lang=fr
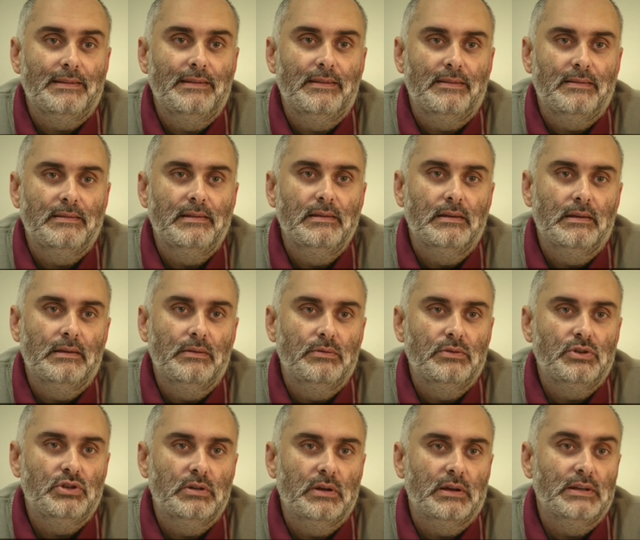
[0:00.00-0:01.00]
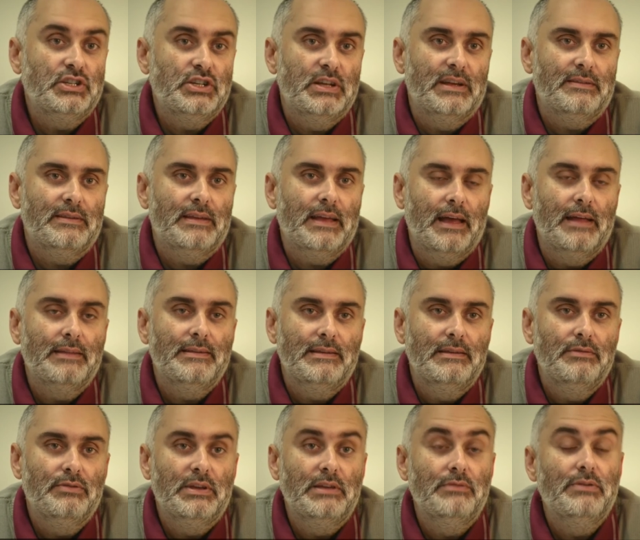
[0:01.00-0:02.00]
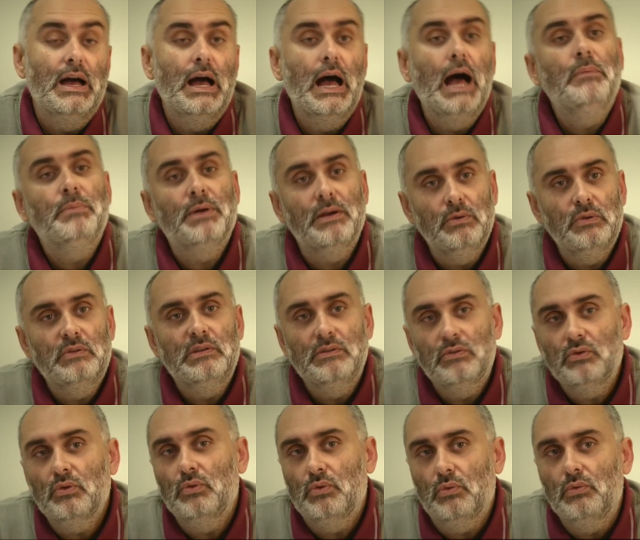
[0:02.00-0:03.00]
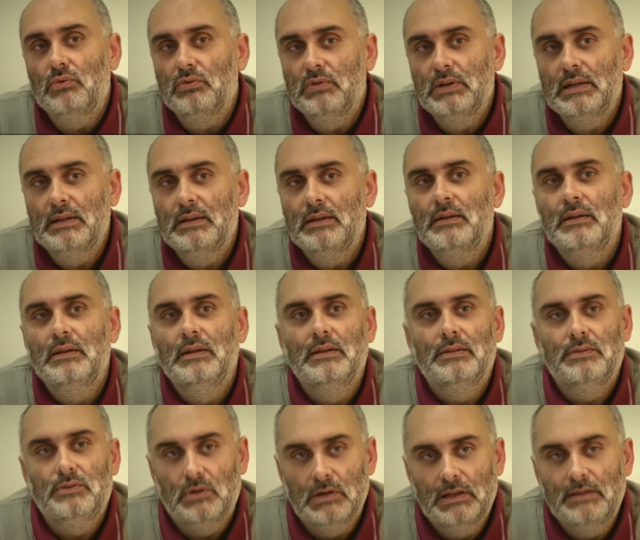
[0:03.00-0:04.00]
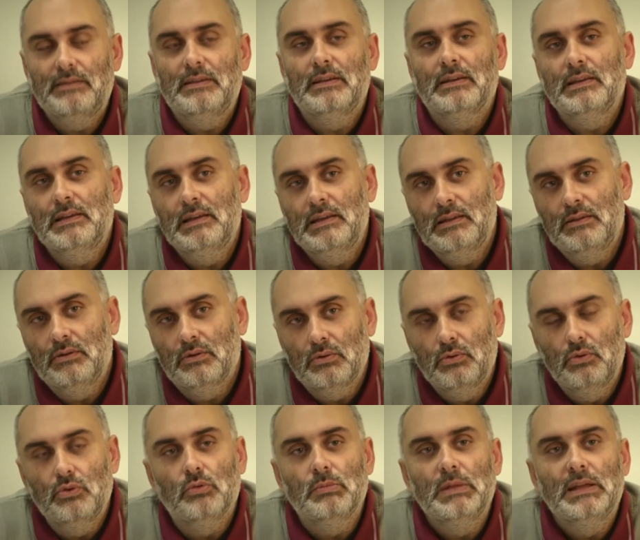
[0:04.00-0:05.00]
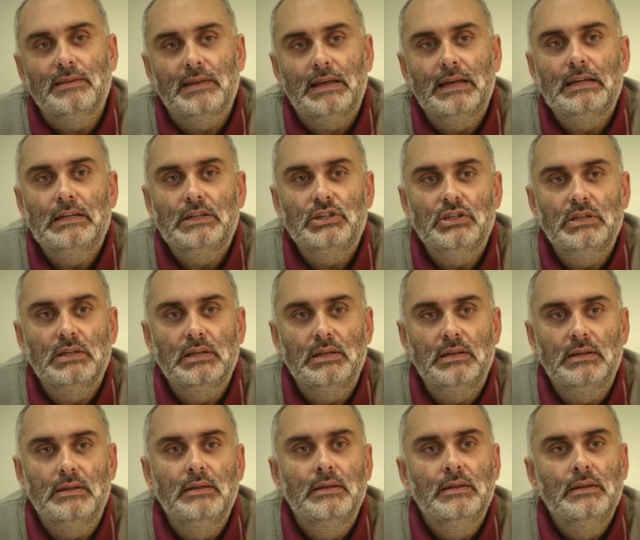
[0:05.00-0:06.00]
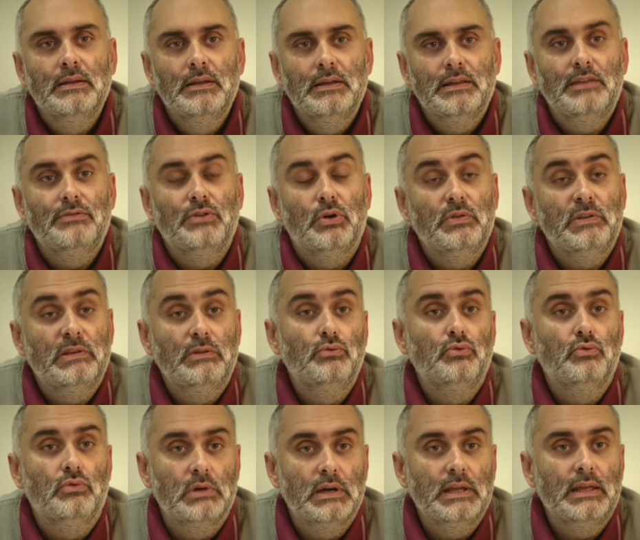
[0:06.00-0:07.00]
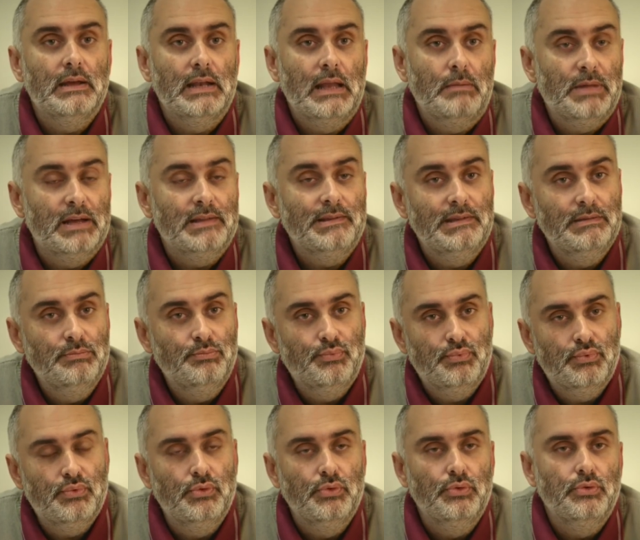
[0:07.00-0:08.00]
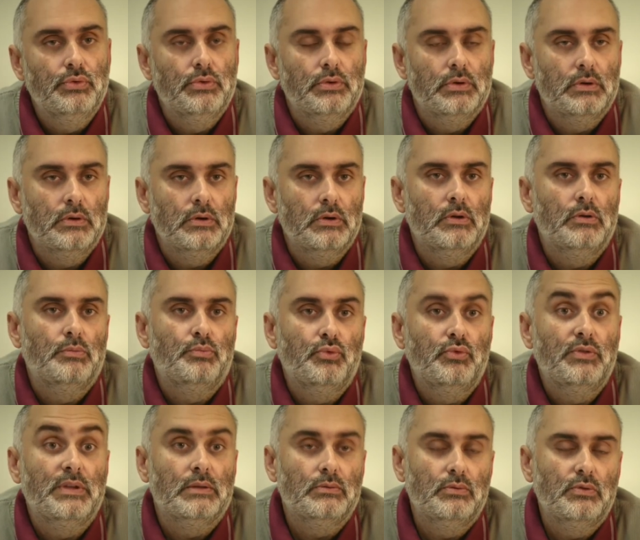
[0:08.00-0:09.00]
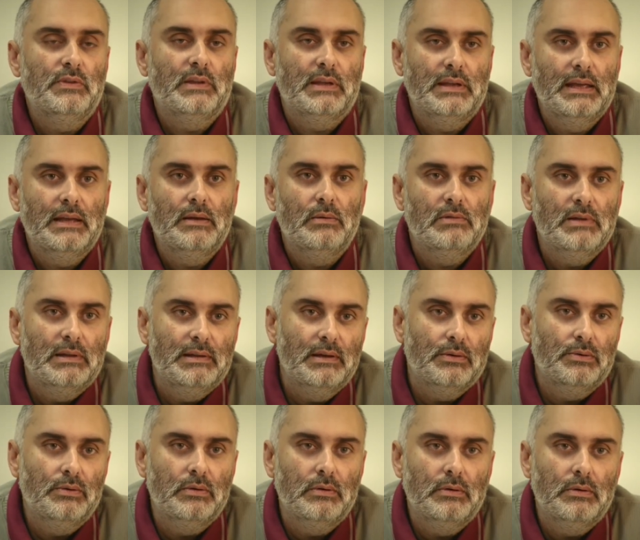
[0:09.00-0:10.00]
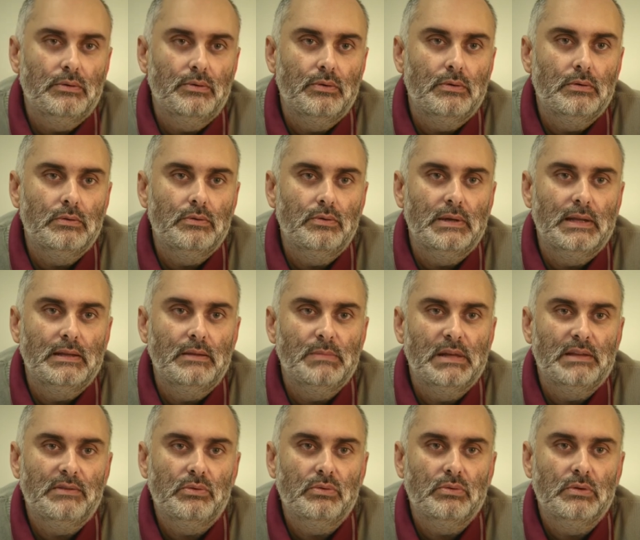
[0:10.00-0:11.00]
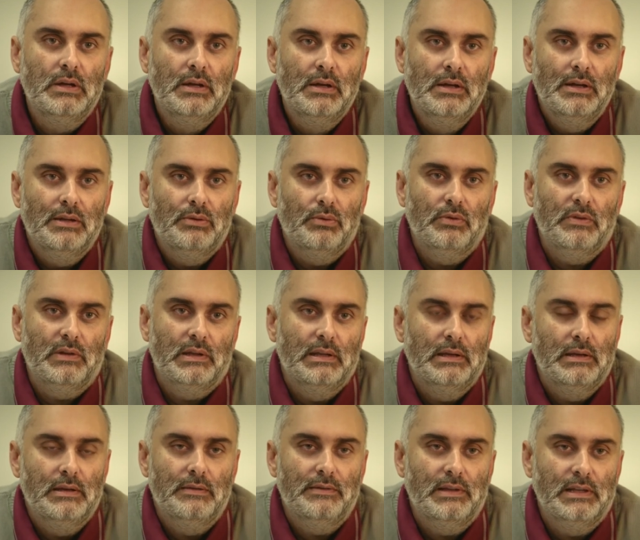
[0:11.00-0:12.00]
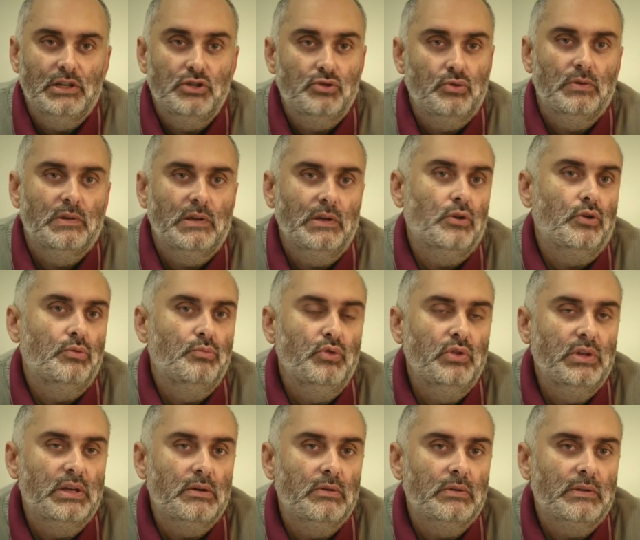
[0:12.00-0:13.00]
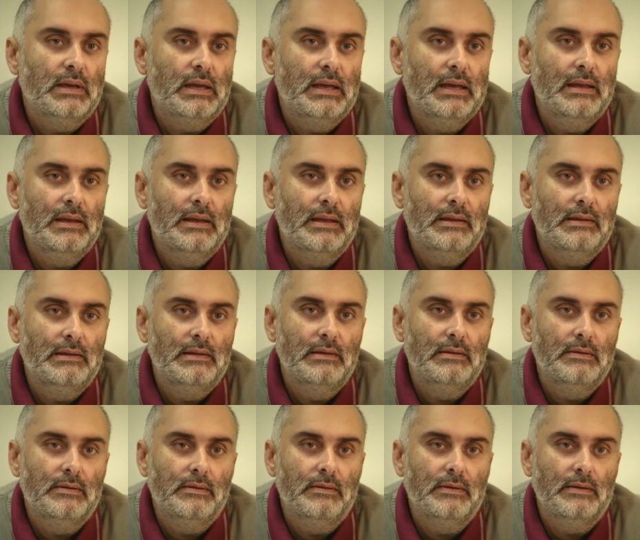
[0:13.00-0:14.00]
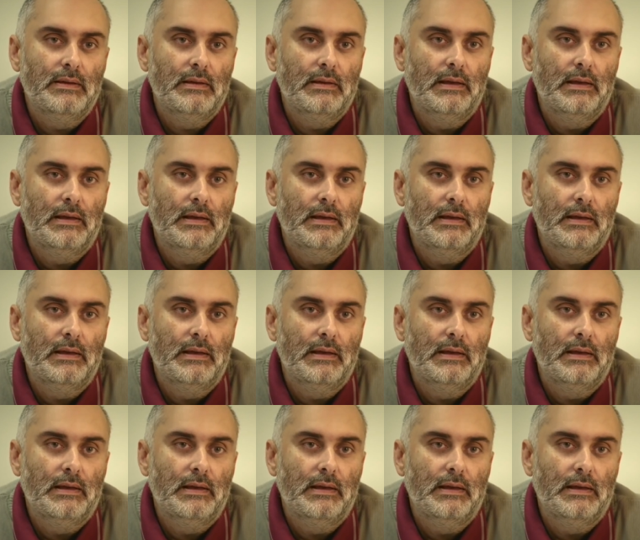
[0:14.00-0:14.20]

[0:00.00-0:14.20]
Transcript: artistique, une richesse créative qui va après aussi se retrouver dans la série, dans le long métrage. Et, qui va aussi nourrir la partie plus, euh, plus industrielle, on va dire, de, l'animation. Donc c'est des, choses qui communiquent entre elles et qui, euh,